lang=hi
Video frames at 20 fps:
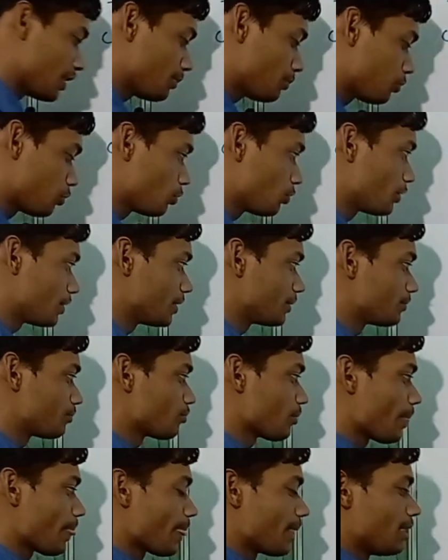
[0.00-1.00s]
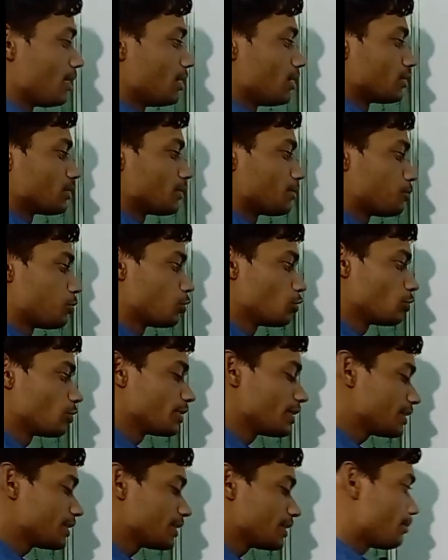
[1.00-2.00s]
छः फ्लोरीन तो
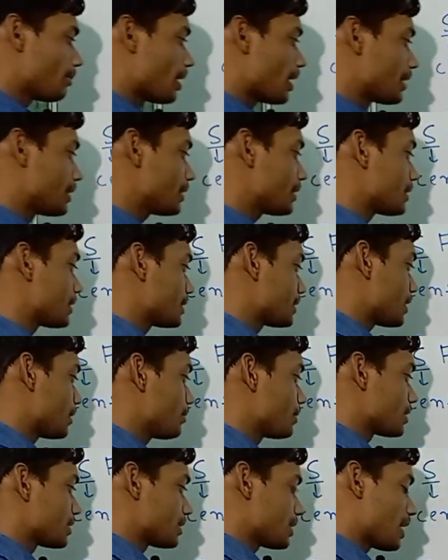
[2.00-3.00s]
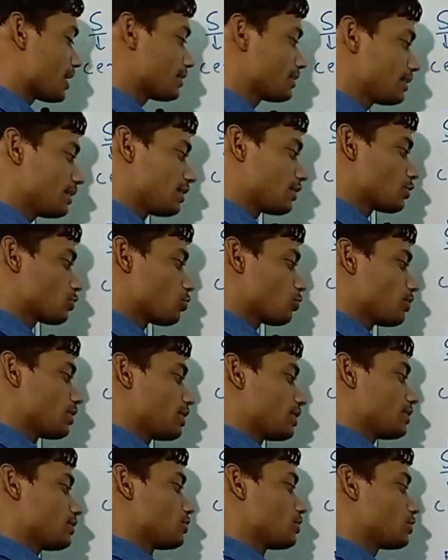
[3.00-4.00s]
फ्लोरिन तो के बाहरी कक्षा में सात
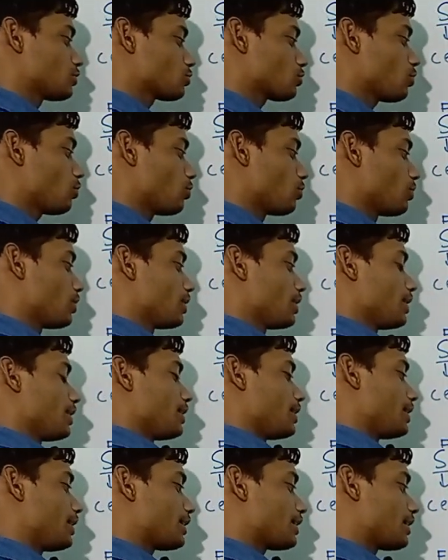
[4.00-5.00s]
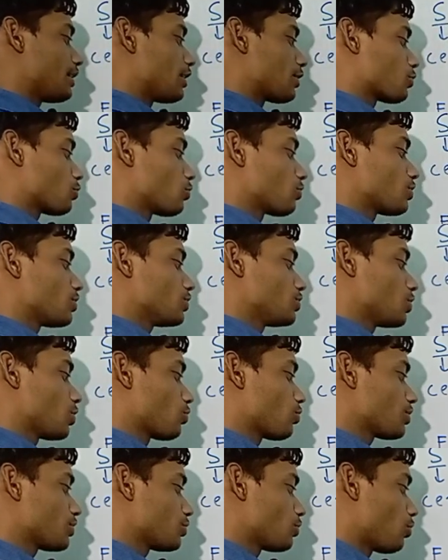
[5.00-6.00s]
इलेक्ट्रॉन है तो इसको एक इलेक्ट्रॉन का
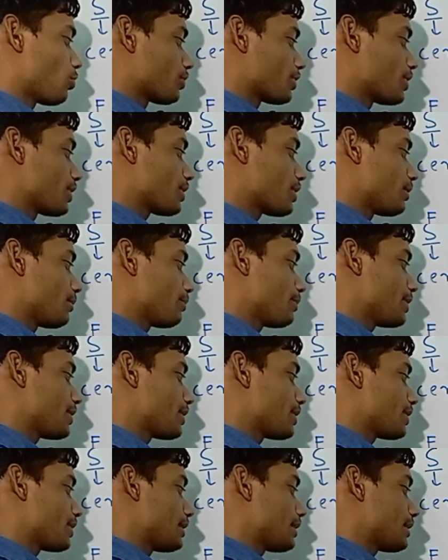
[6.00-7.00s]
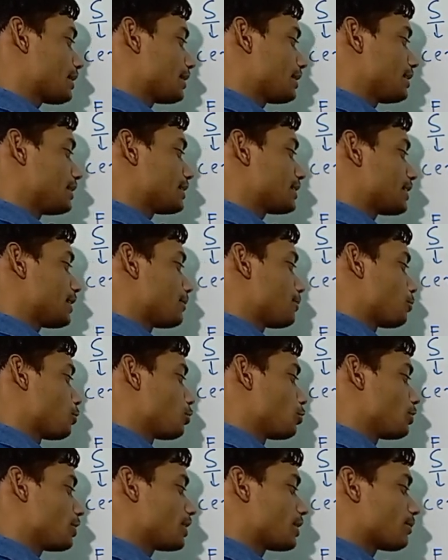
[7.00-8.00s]
जरूरत है ऑक्टेट कंप्लीट करने के लिए इसलिए
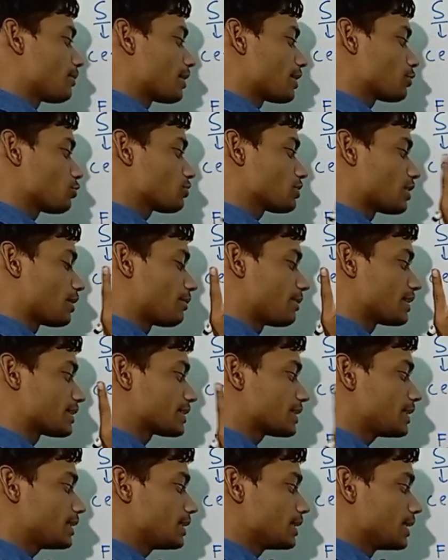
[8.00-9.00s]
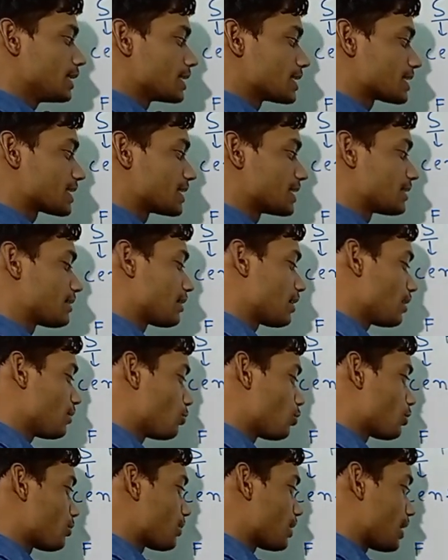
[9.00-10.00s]
फ्लोरिन हमारा दोस्त हमेशा
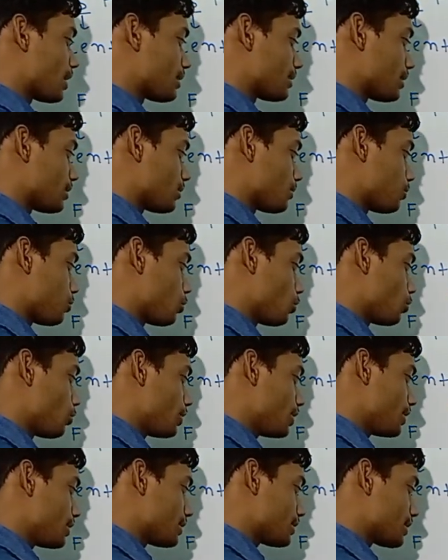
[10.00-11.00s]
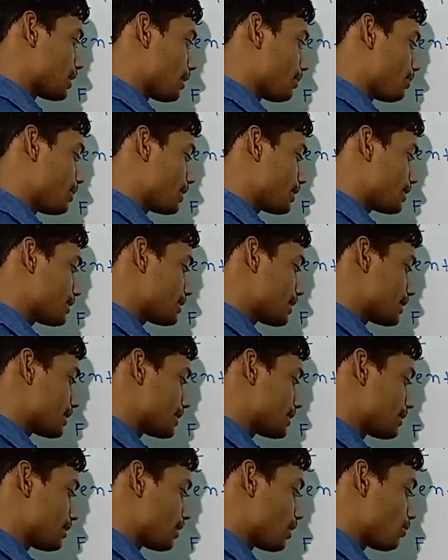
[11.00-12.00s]
सिंगल बोन बनाता था फ्लोरिन सल्फर के
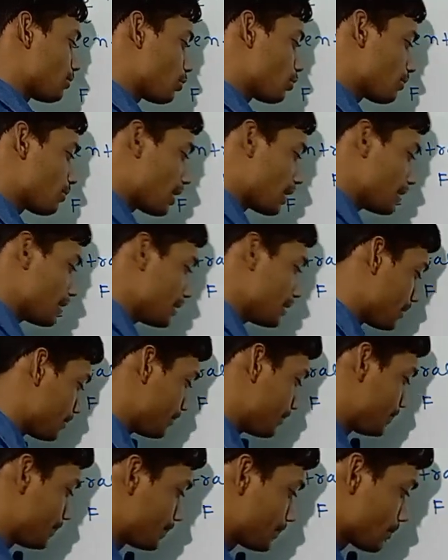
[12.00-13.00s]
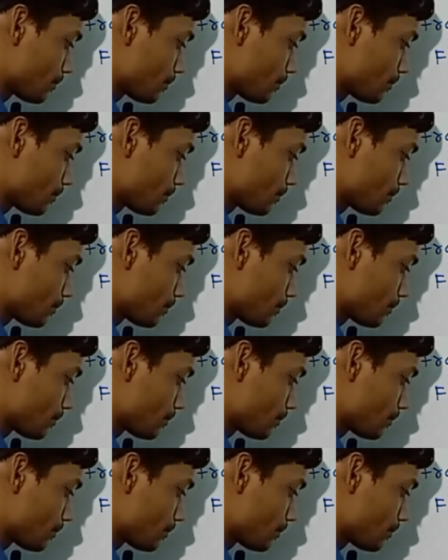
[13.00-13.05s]
साथ सिंगल बोन बना लिया